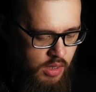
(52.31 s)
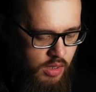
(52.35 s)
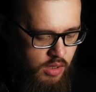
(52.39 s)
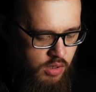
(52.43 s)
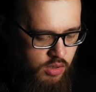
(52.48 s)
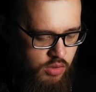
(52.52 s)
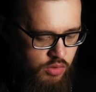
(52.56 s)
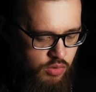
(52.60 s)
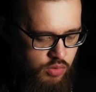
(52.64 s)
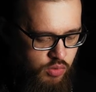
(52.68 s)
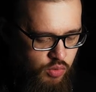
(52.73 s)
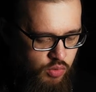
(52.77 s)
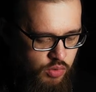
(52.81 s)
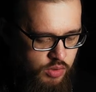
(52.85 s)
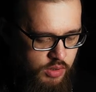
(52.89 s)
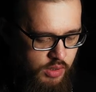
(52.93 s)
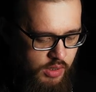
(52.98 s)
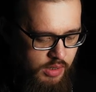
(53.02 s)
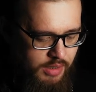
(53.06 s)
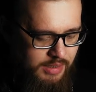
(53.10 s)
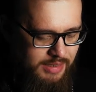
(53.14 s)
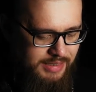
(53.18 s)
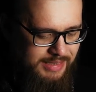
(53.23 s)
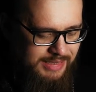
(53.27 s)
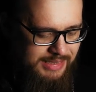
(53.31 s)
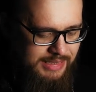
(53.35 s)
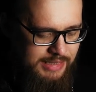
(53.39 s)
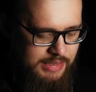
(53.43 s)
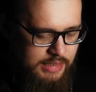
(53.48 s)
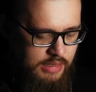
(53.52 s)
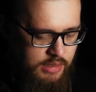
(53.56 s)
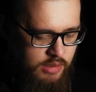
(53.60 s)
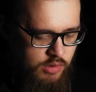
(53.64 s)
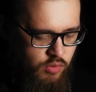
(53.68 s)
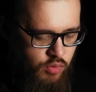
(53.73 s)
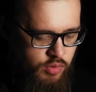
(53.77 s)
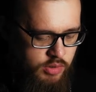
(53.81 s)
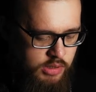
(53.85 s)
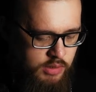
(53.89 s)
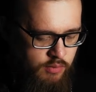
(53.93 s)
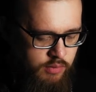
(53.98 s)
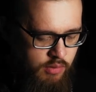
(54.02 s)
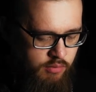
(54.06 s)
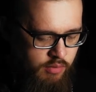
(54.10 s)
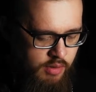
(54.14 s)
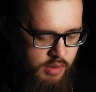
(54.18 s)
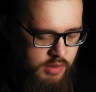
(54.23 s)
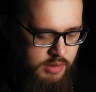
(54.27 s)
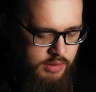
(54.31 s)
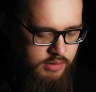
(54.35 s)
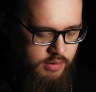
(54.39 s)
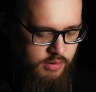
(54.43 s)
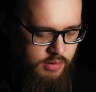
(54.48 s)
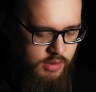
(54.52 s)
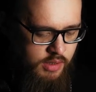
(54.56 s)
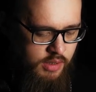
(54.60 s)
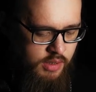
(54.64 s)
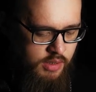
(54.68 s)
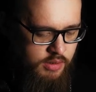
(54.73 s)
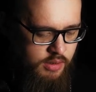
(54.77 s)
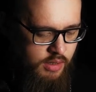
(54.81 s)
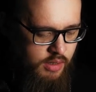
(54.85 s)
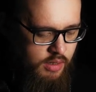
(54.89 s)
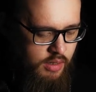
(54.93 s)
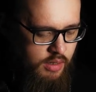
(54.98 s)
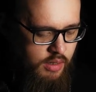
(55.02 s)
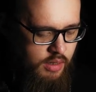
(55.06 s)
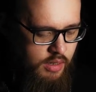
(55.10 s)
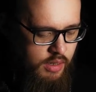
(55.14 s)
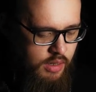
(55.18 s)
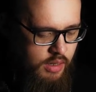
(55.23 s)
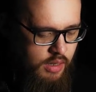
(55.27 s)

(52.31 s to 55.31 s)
Иисуса, сына Иосифова из Назарета».